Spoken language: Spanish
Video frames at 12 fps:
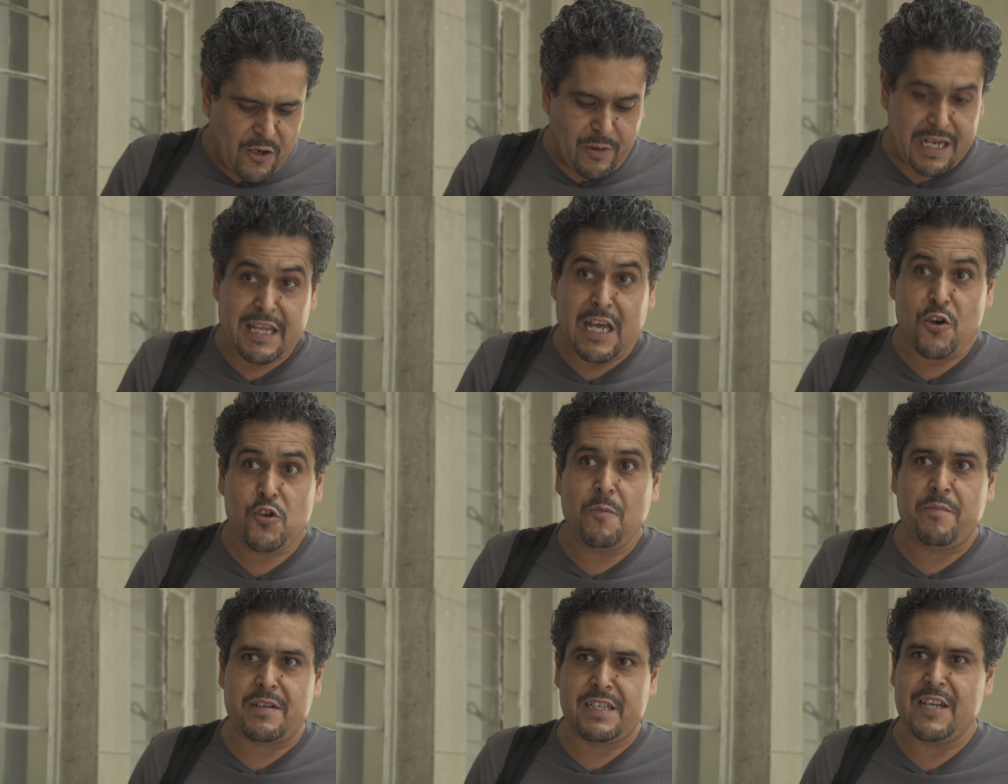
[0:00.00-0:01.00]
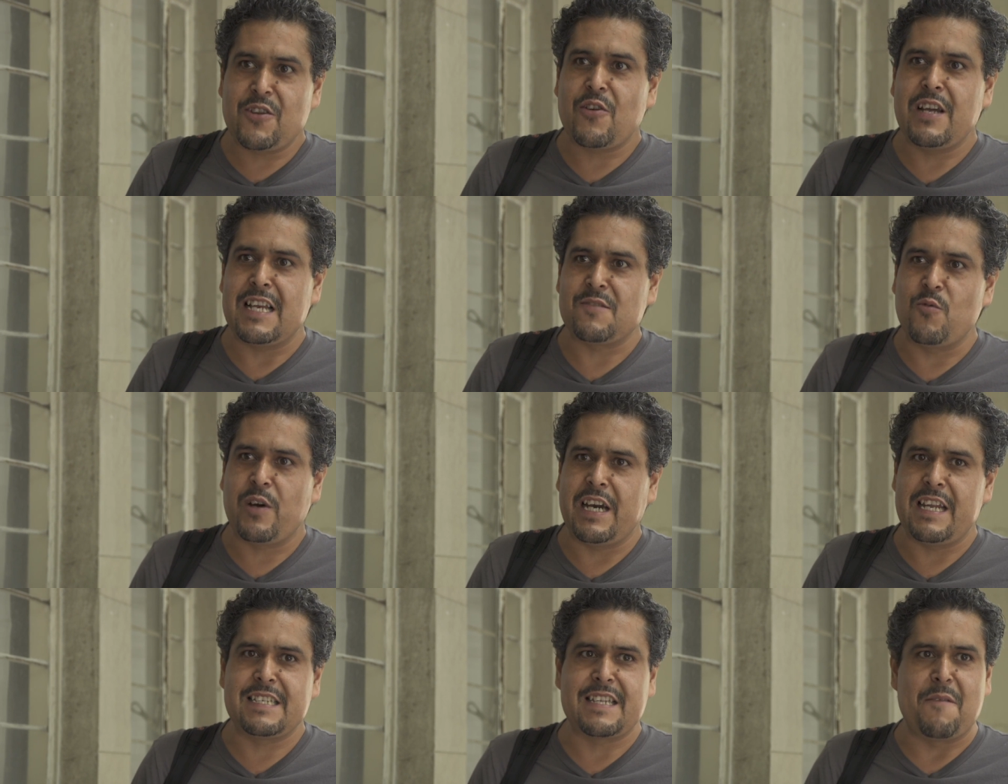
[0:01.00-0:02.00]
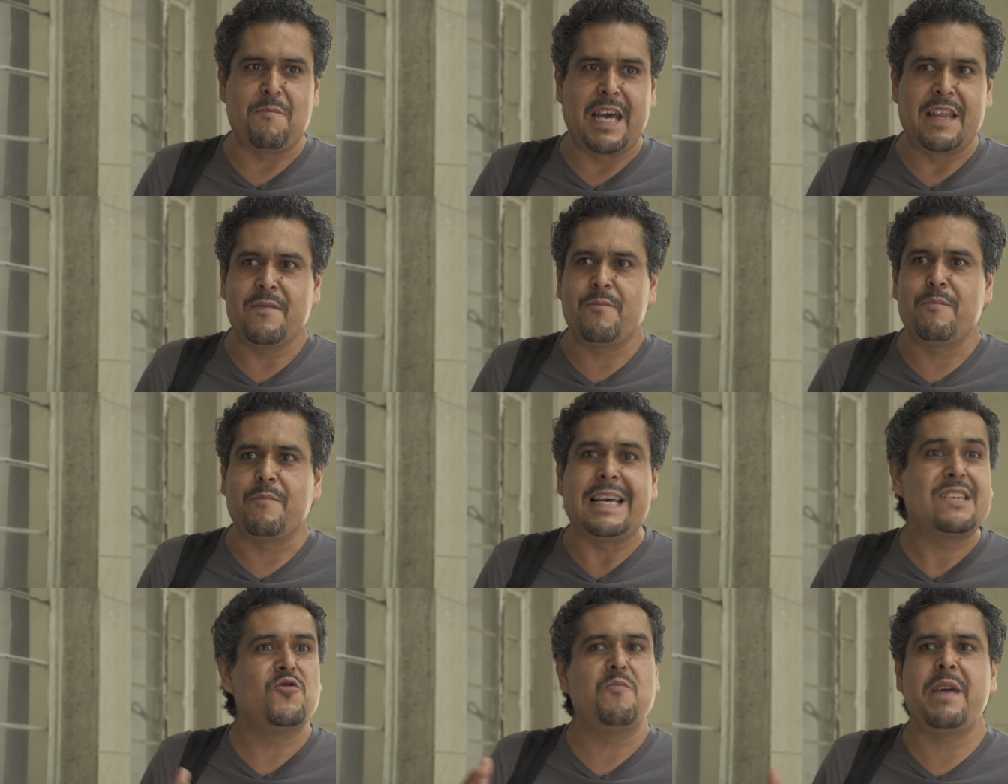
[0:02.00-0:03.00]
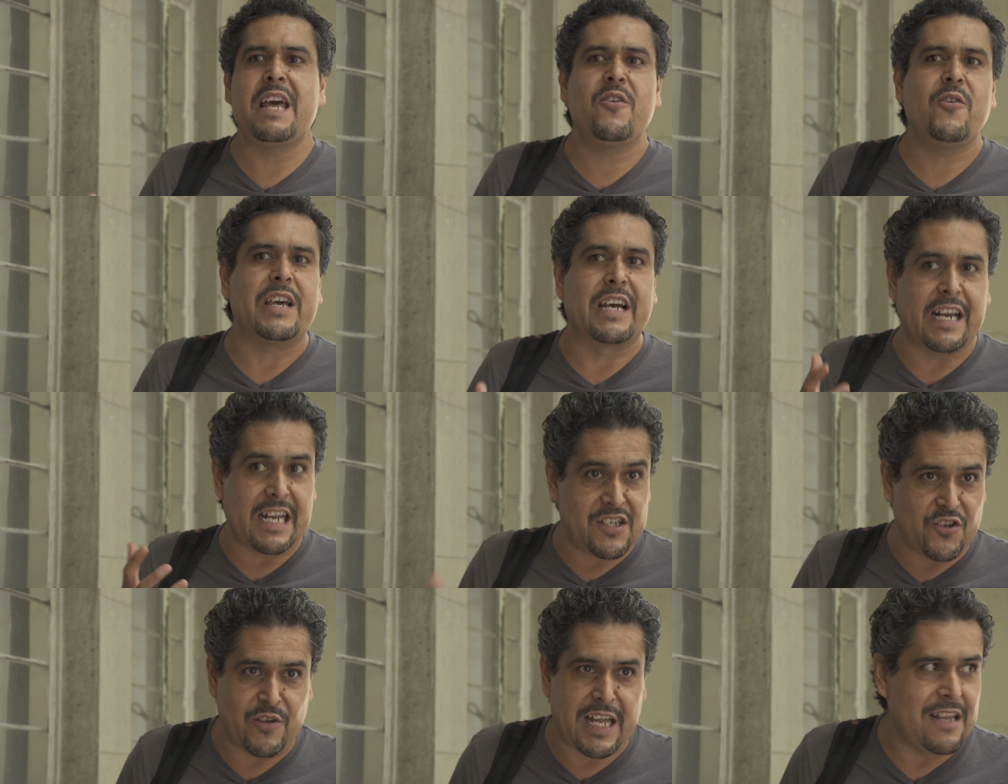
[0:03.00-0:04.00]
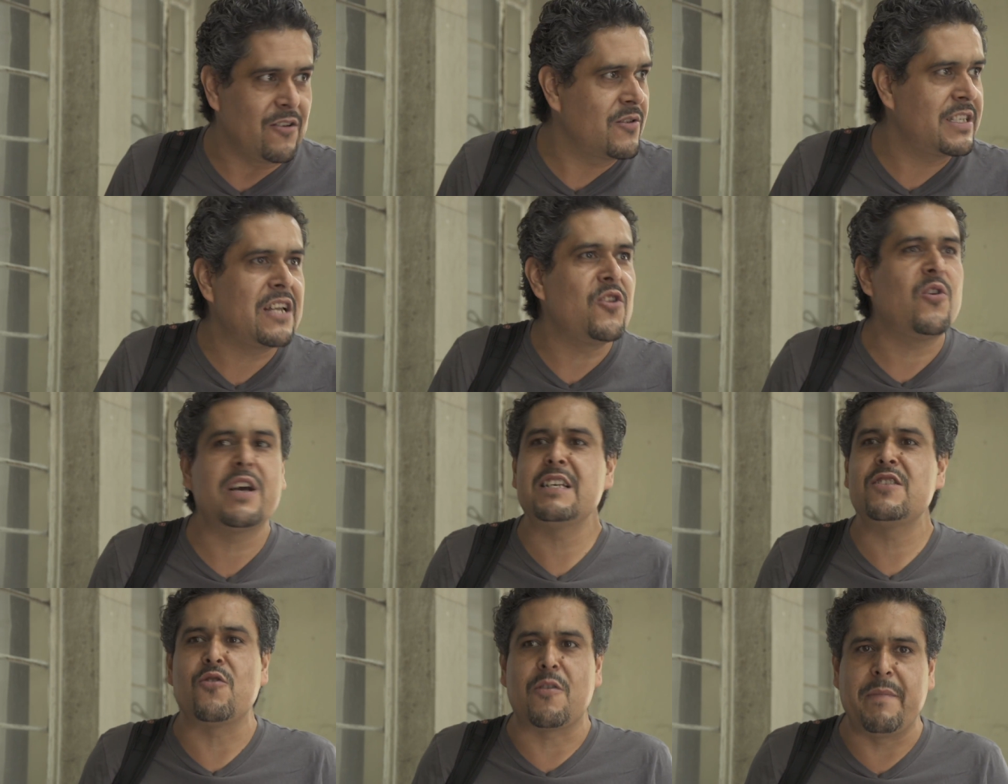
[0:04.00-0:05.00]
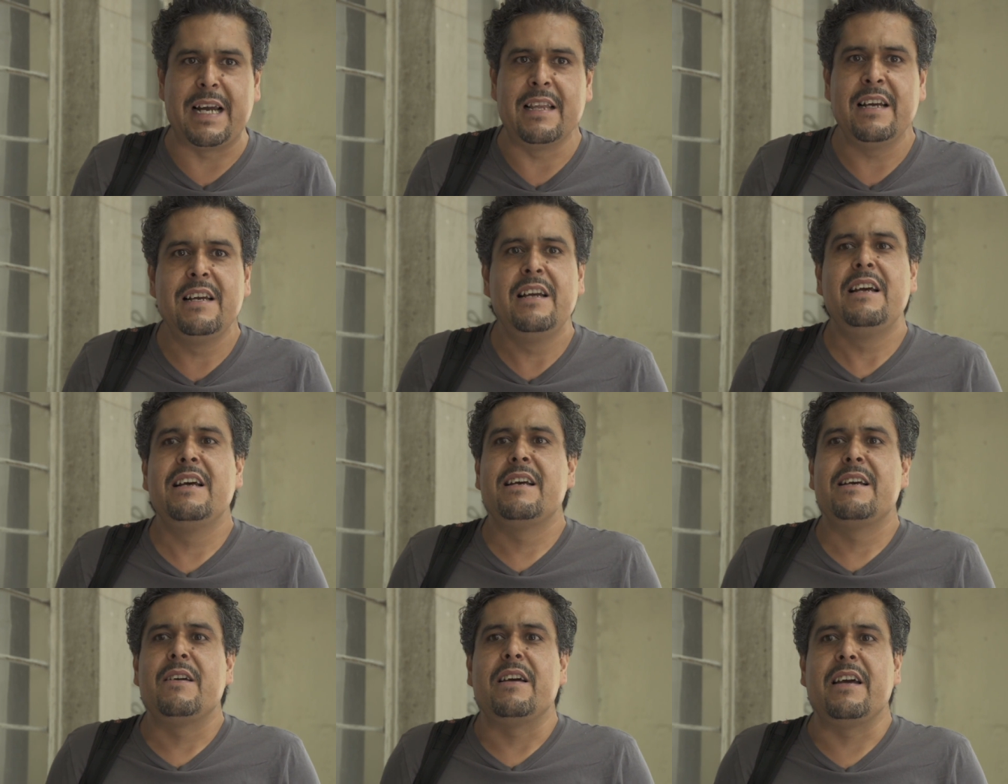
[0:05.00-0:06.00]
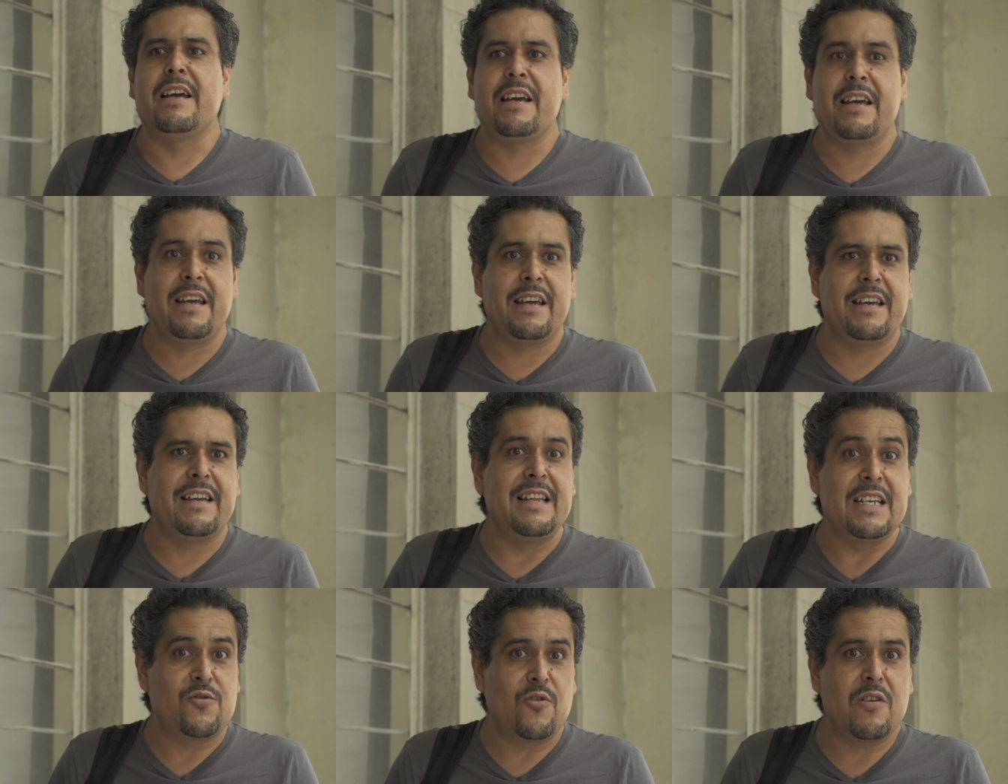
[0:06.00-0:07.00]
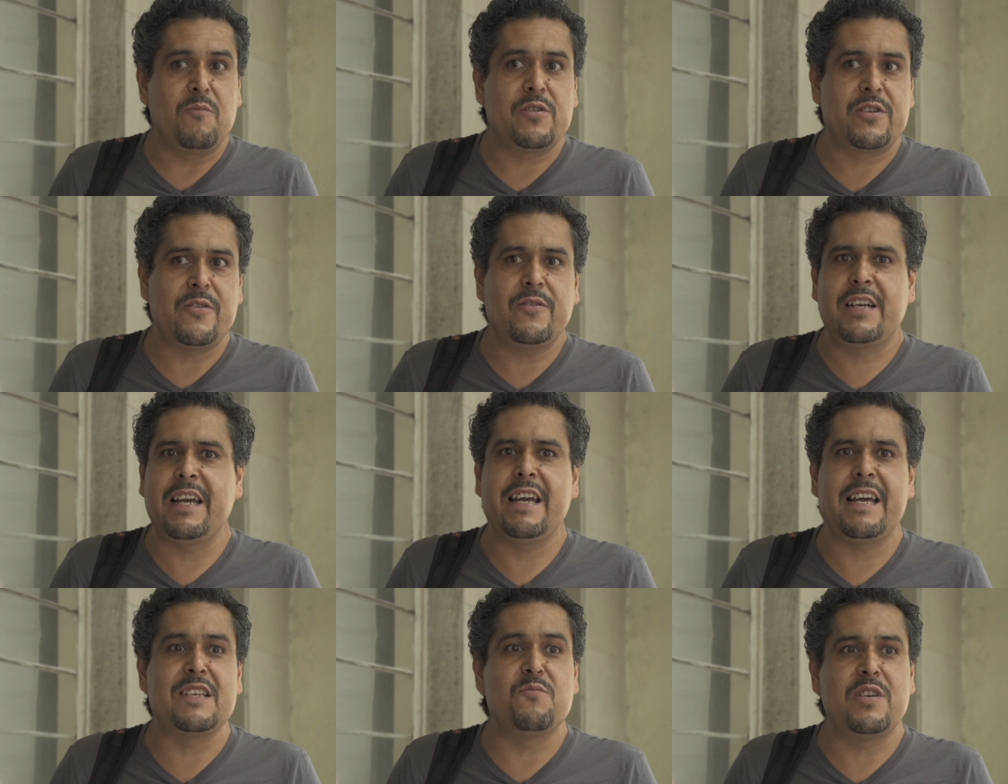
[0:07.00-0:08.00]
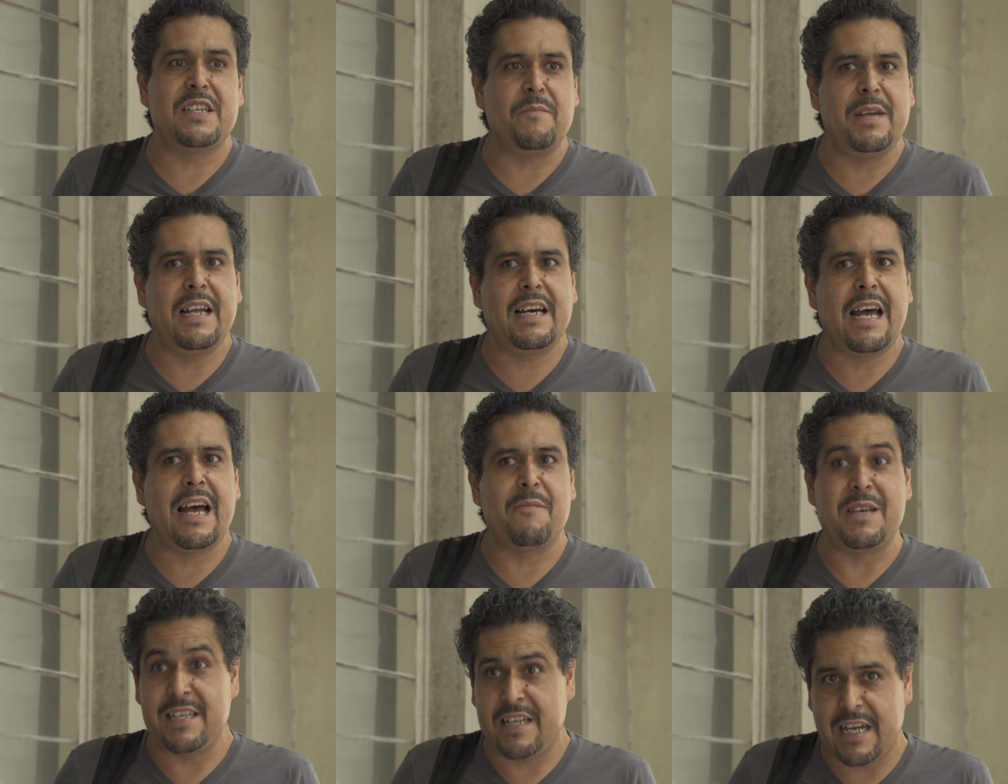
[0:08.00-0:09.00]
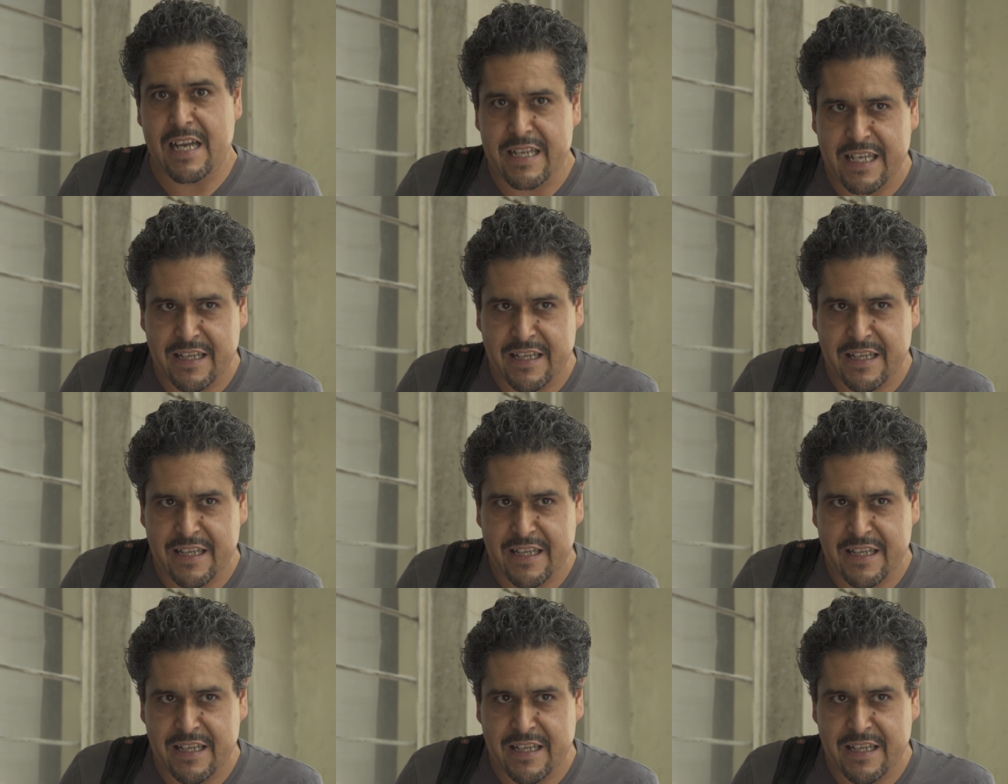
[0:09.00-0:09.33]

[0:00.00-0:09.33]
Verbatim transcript: 48% de las mujeres también. Es un miedo irracional, o sea, no es normal. Eh, el estudio demostró que es muy similar a visitar al